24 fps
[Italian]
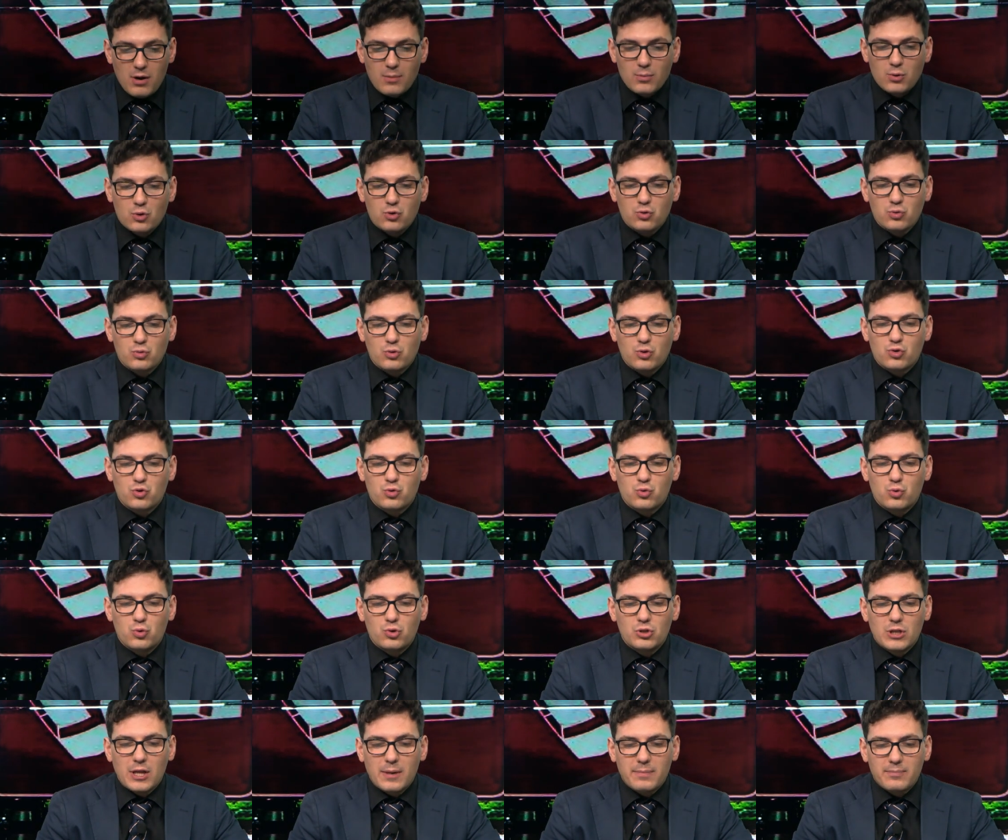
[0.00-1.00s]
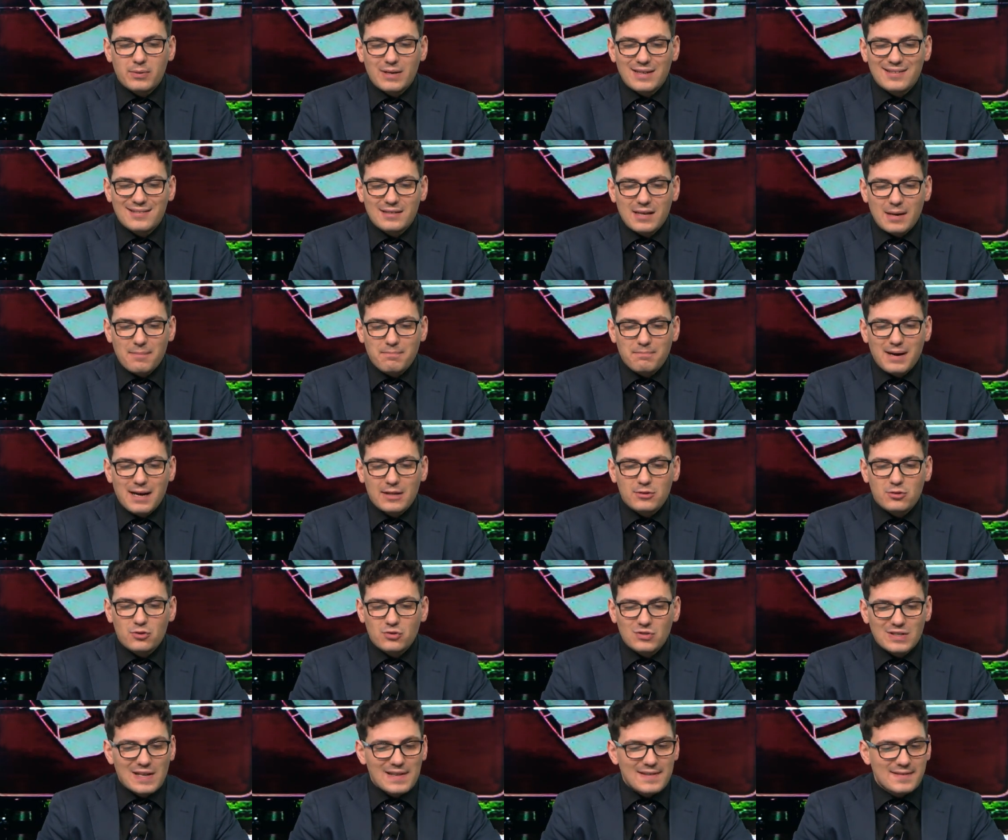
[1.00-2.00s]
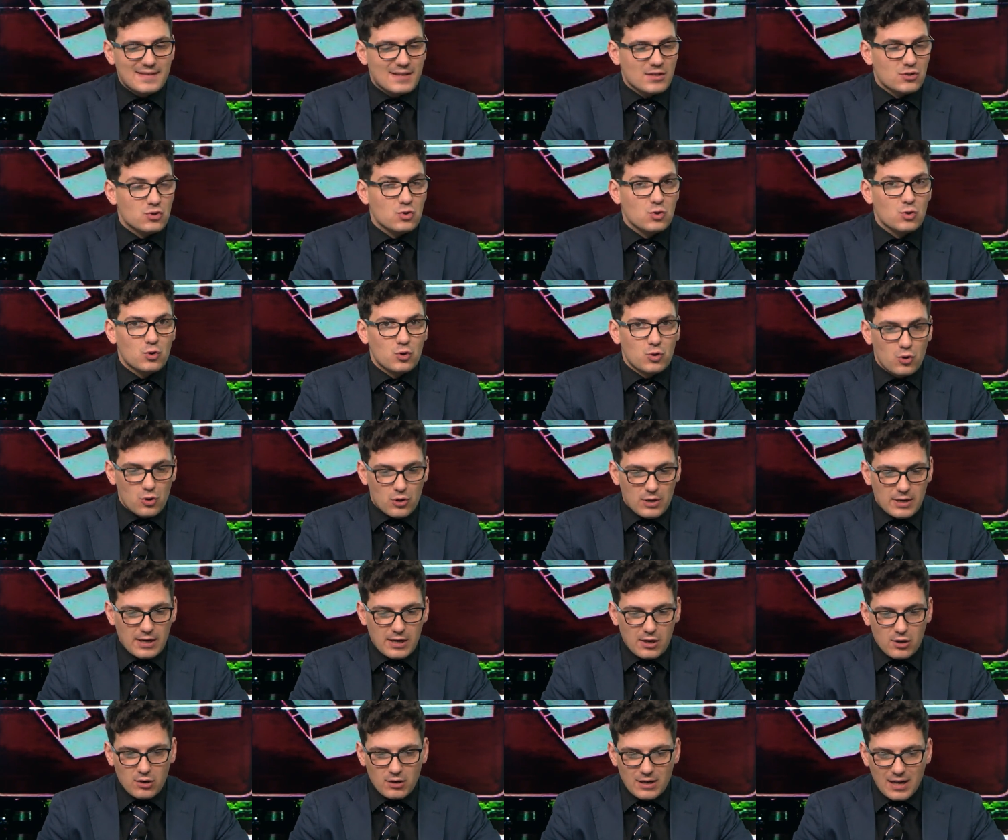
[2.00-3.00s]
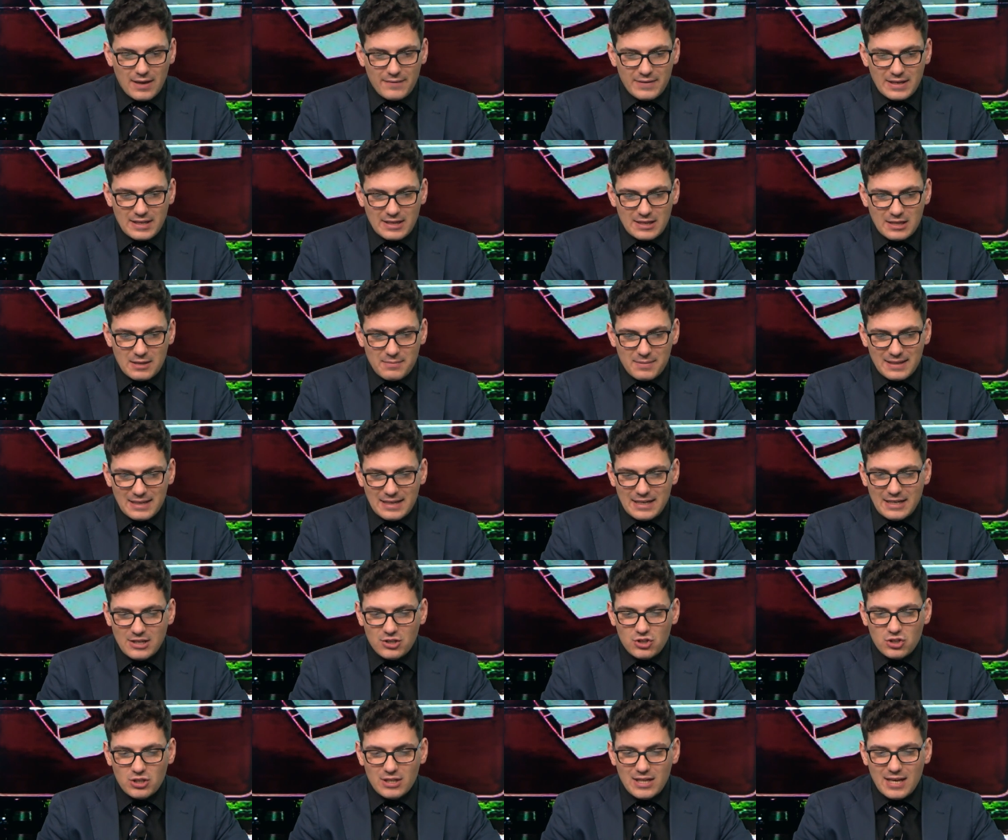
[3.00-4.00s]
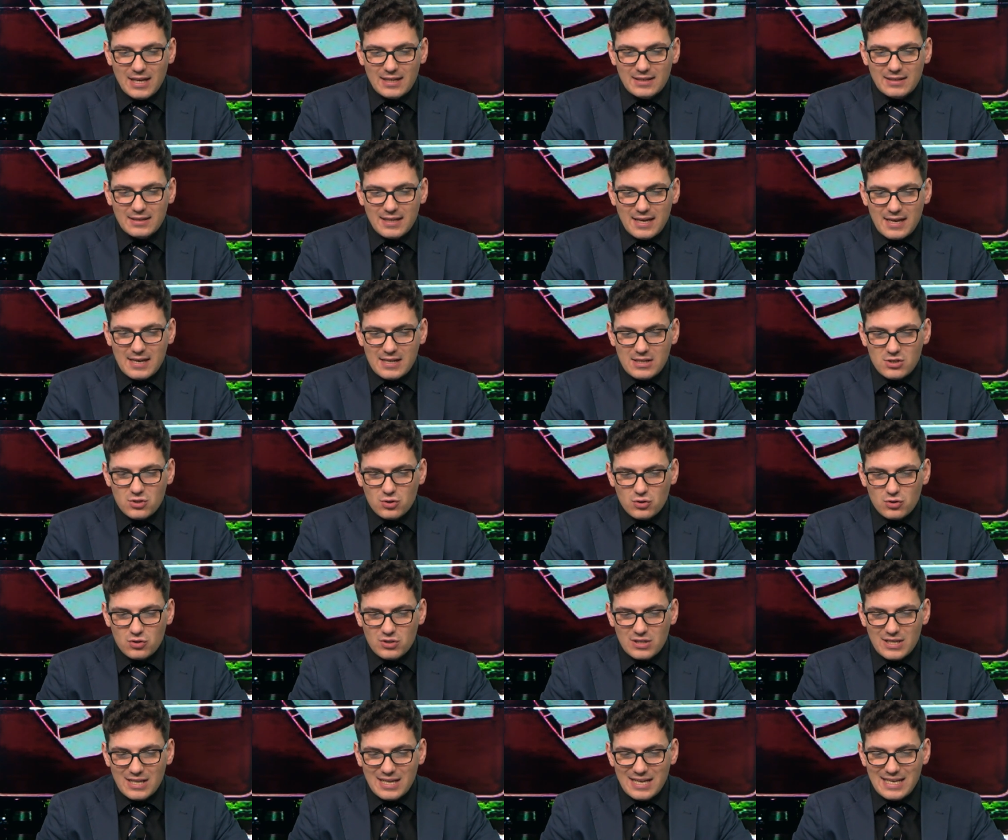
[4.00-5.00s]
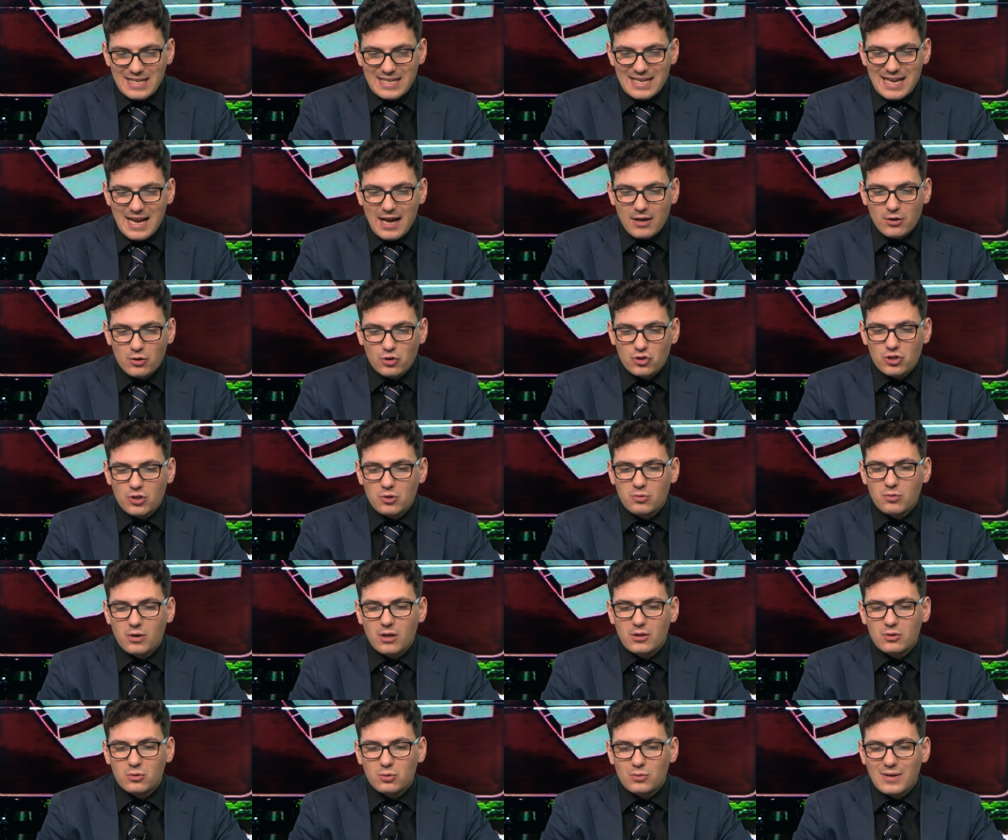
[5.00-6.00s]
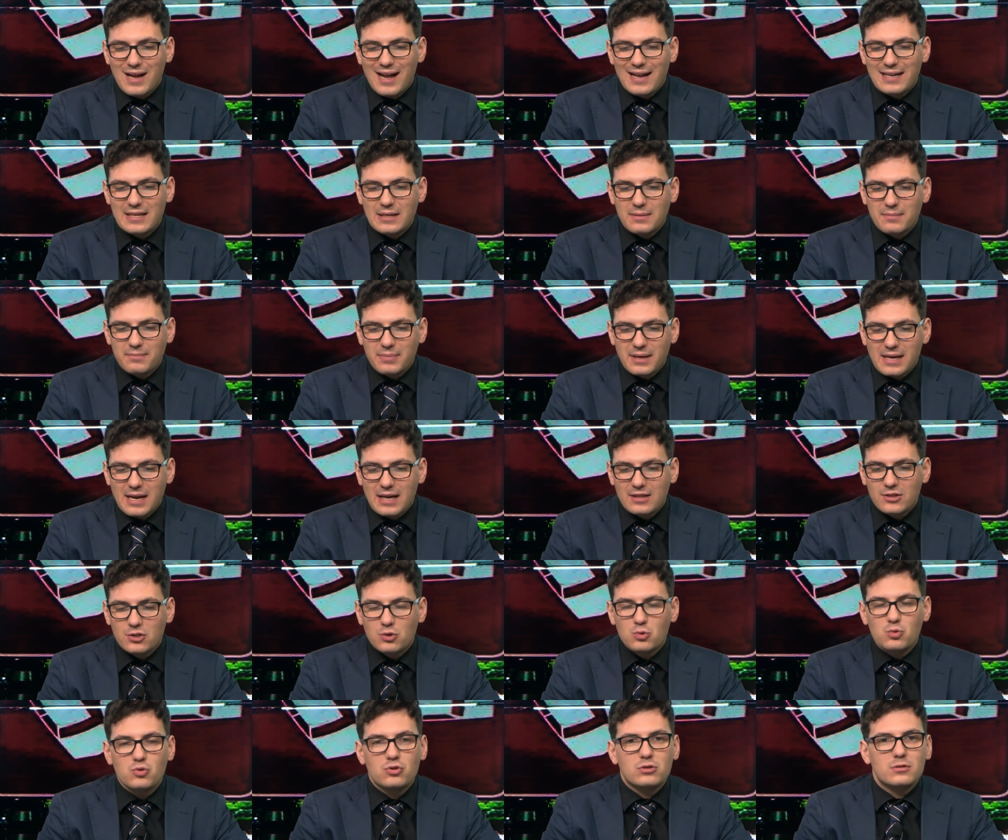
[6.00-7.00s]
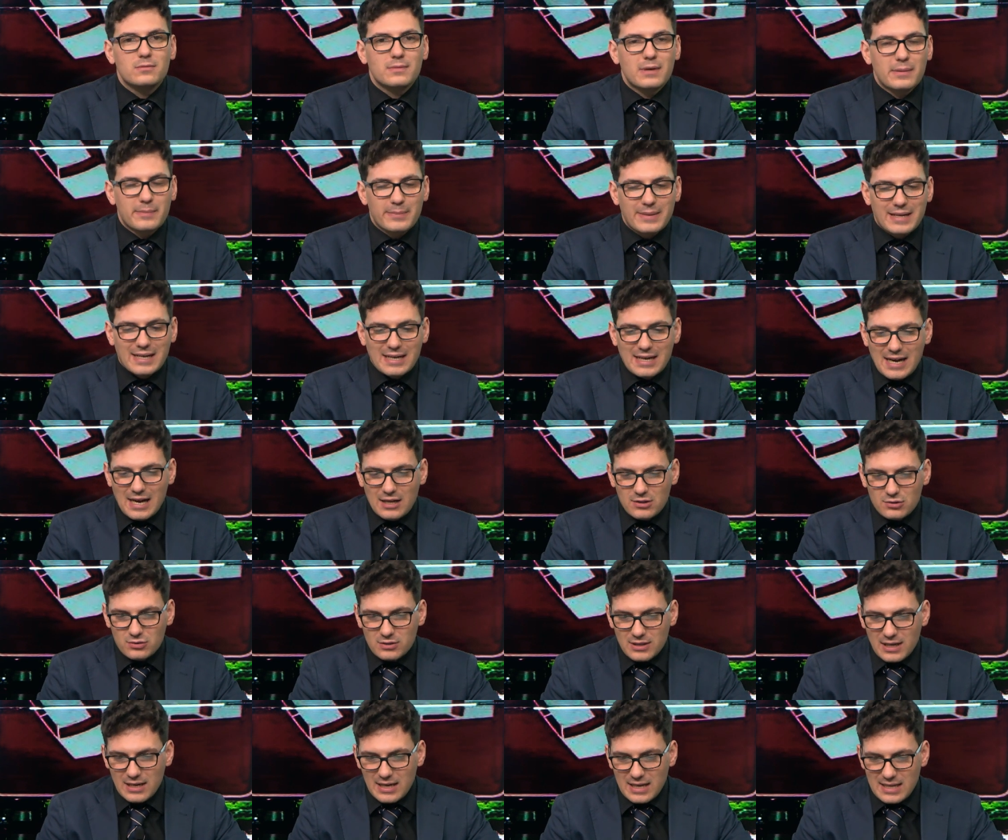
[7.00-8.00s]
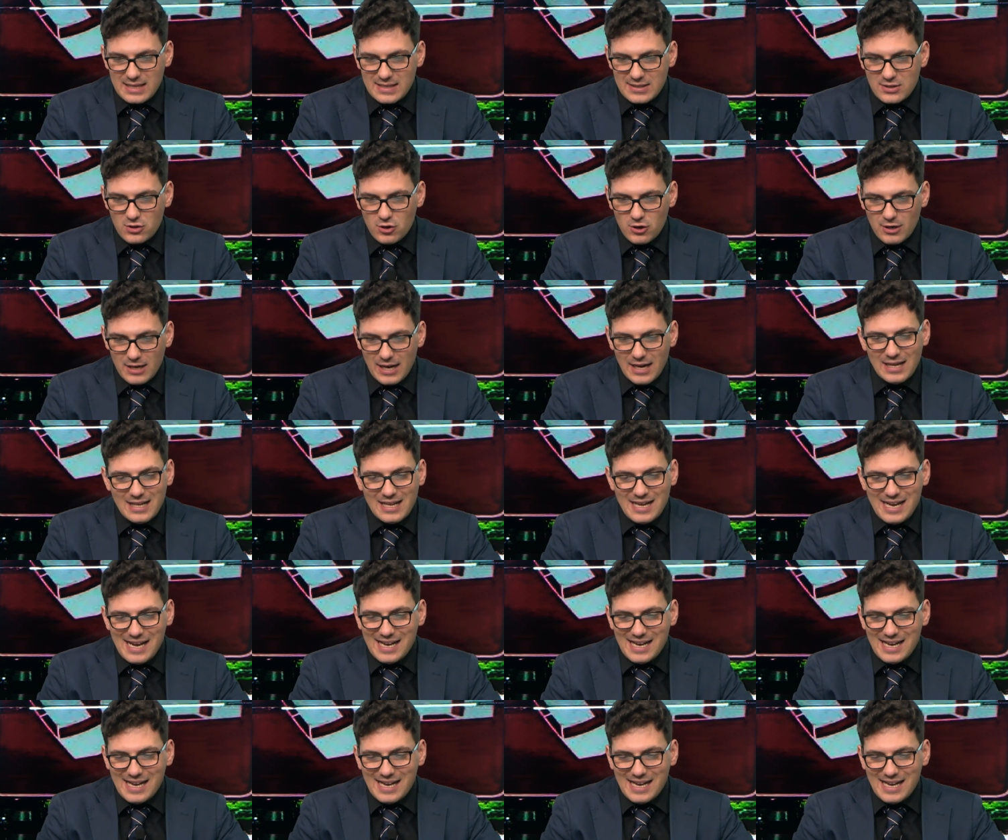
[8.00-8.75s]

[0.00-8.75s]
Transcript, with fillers: un uomo su uno scooter, poi è scappato senza soccorrerlo. La vittima dell'incidente è Enzo Sirignano, 51 anni, impiegato in un supermercato della zona.